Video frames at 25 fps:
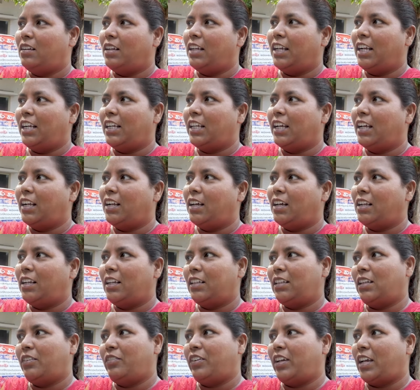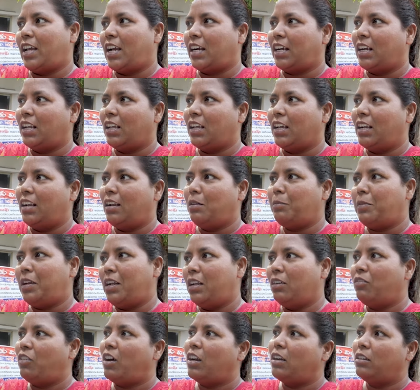లేట్ అయినా లేకపోతే ఎక్కడికి వెళ్ళినా
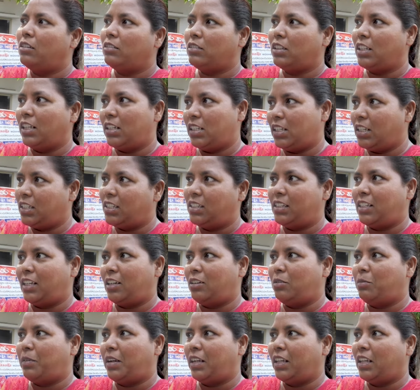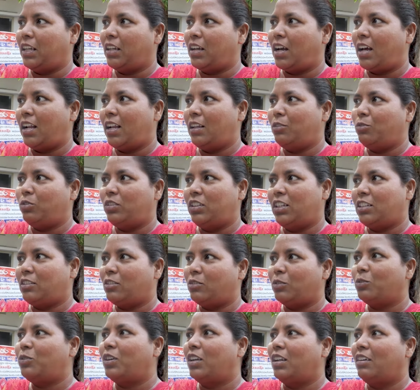మళ్ళీ వాళ్ళు తెచ్చిస్తారు మనకి అనే
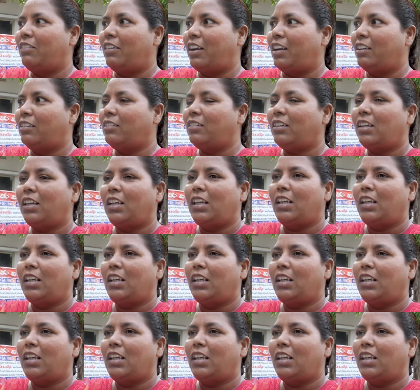ఉద్దేశంతో ఉండేవాళ్ళు